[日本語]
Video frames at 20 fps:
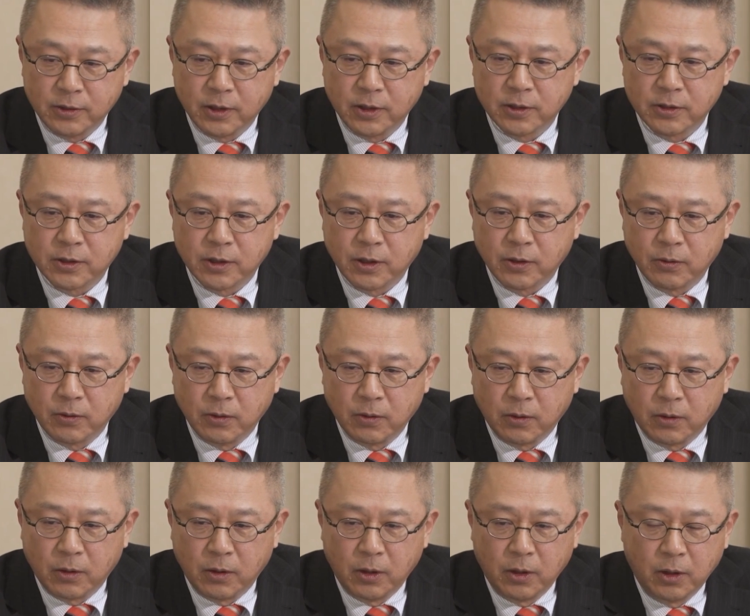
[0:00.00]
二戦線
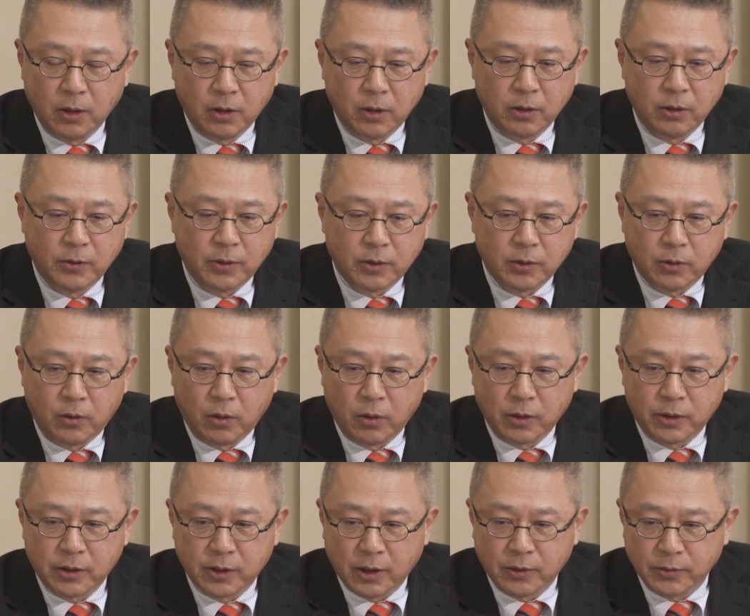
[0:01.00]
を、いわゆる
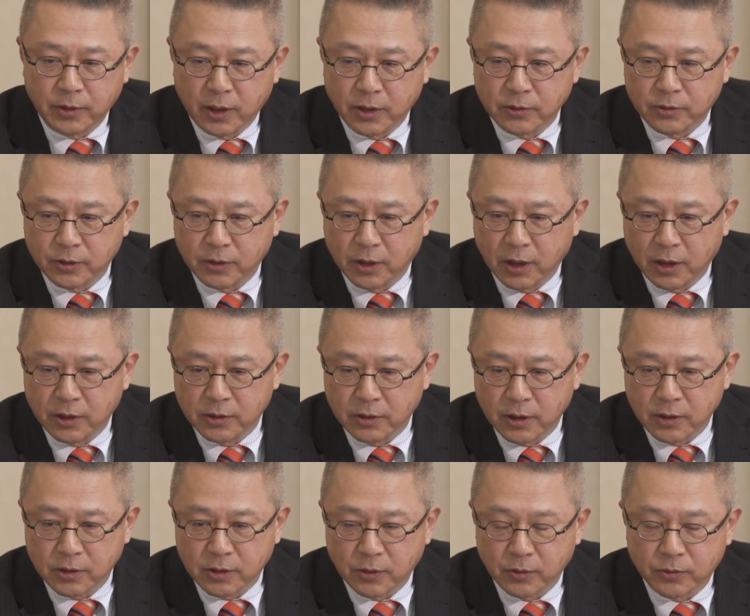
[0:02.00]
北フランスに第二
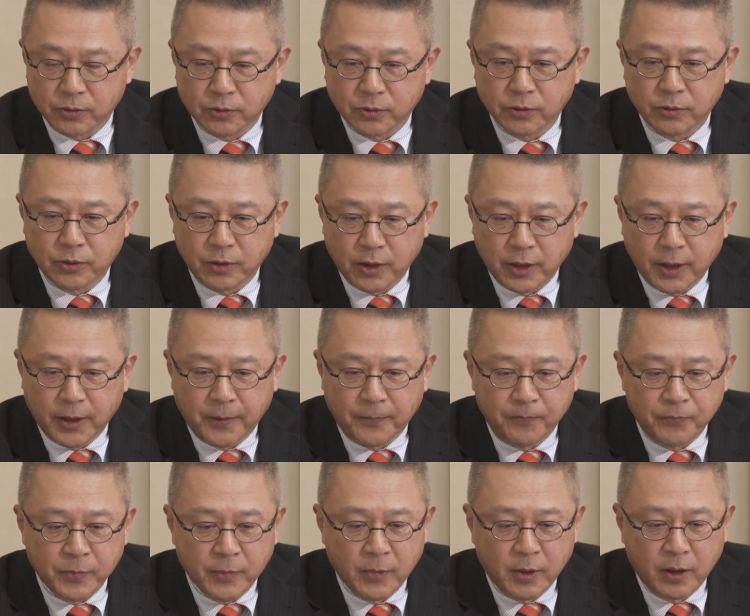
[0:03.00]
戦線を作って、
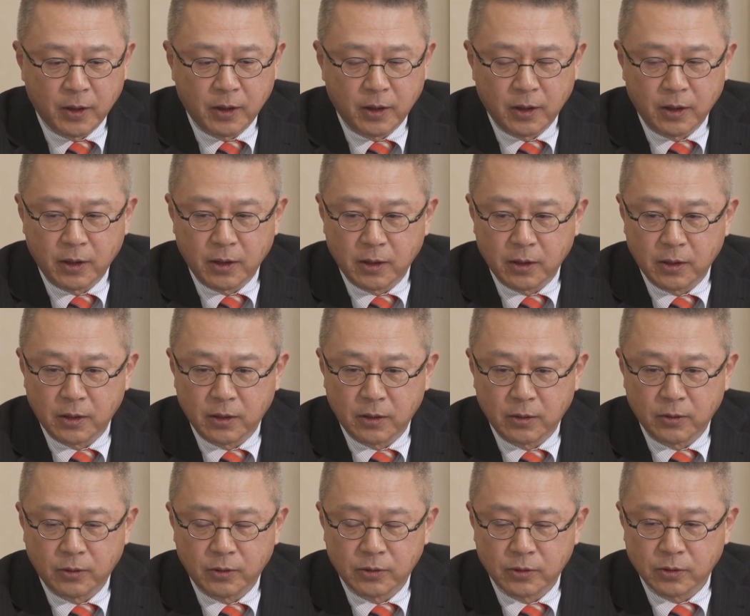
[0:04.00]
う
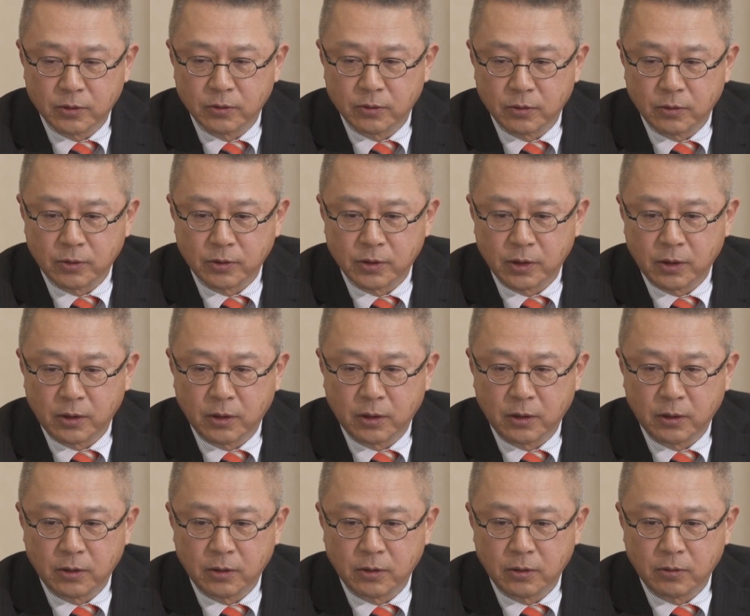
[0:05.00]
えドイツ軍のせ、
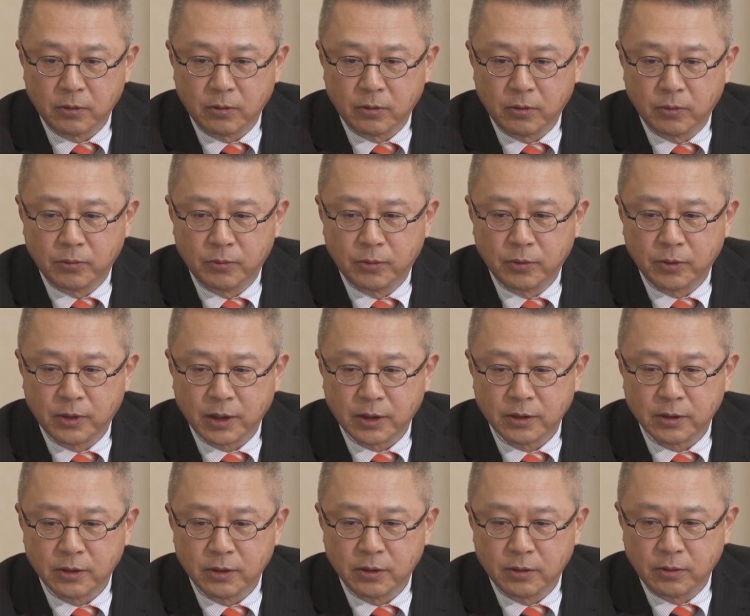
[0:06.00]
分
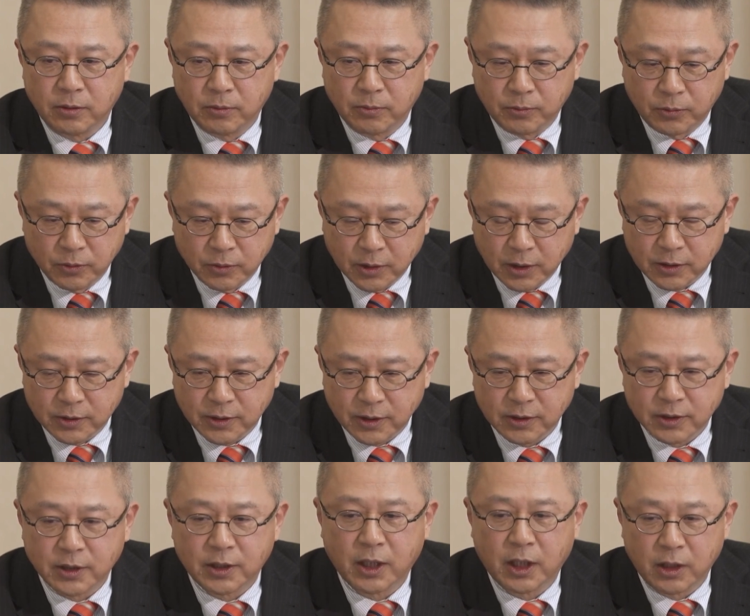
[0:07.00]
割分割
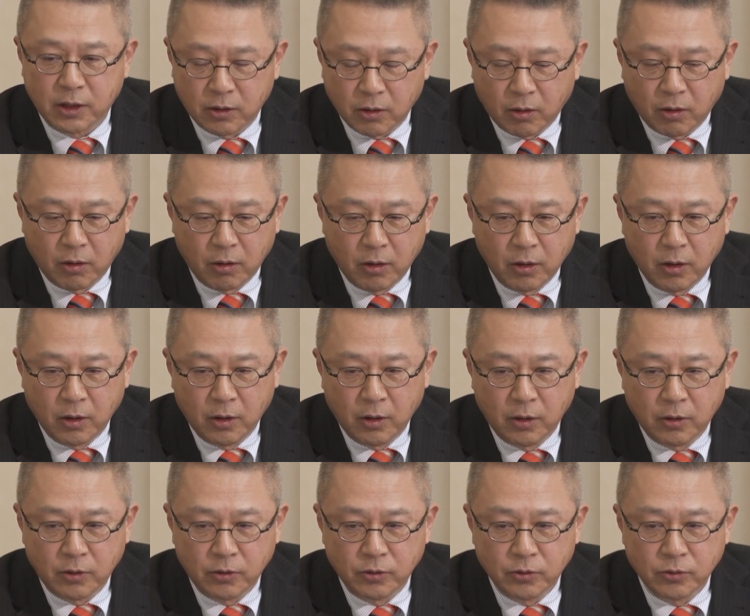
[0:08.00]
させたいと
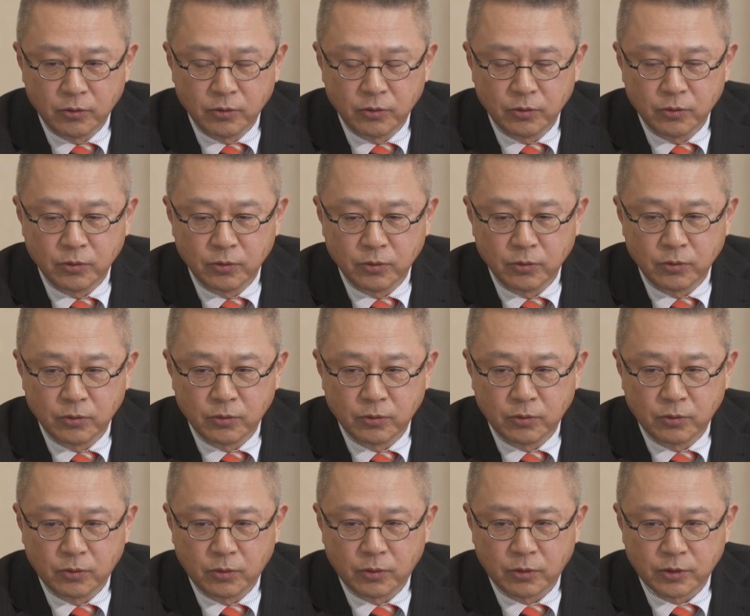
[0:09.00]
い
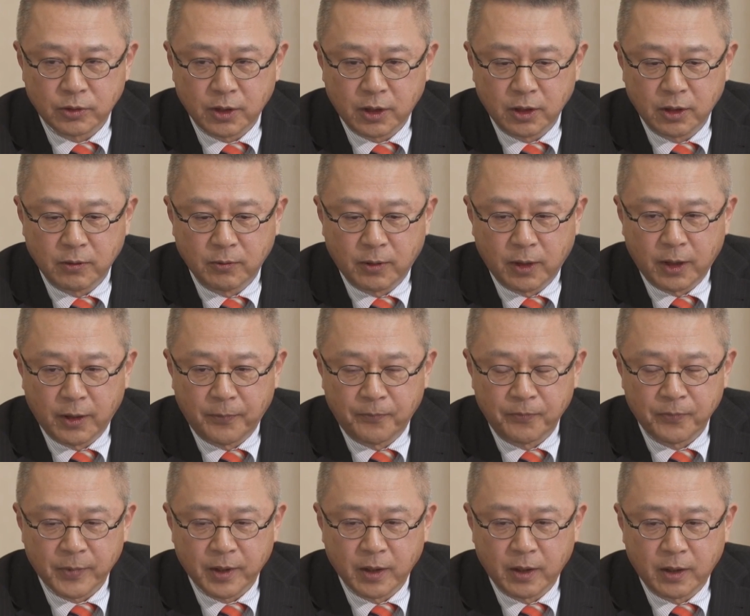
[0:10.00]
うのをスターリン
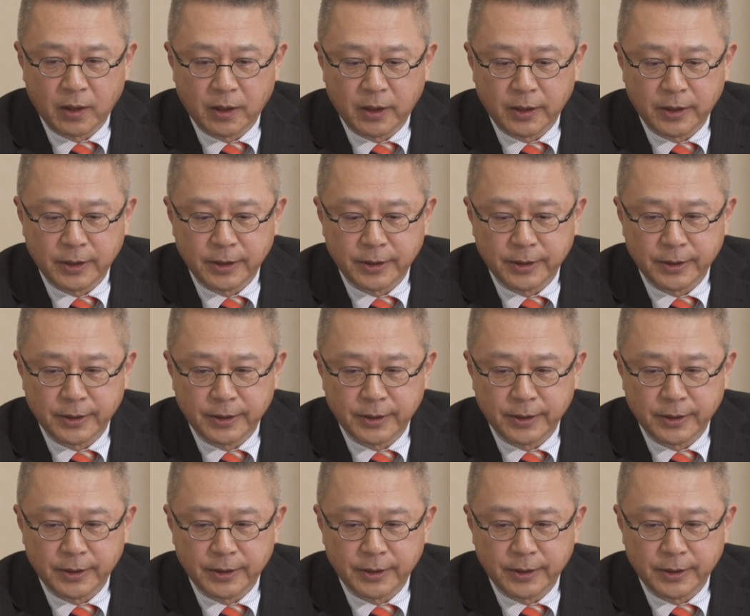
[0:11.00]
はあ